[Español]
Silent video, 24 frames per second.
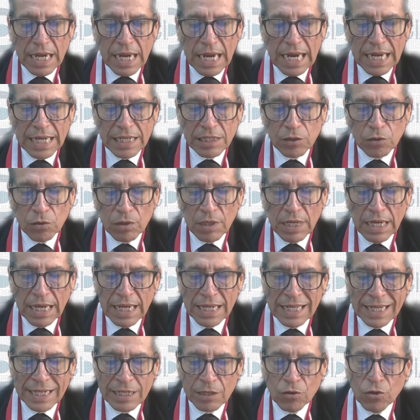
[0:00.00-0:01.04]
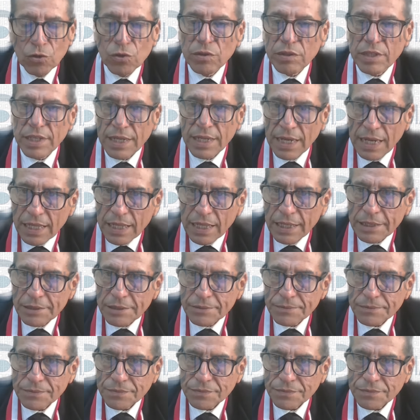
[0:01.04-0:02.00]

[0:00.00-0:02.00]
Arnold Alarcón Tejada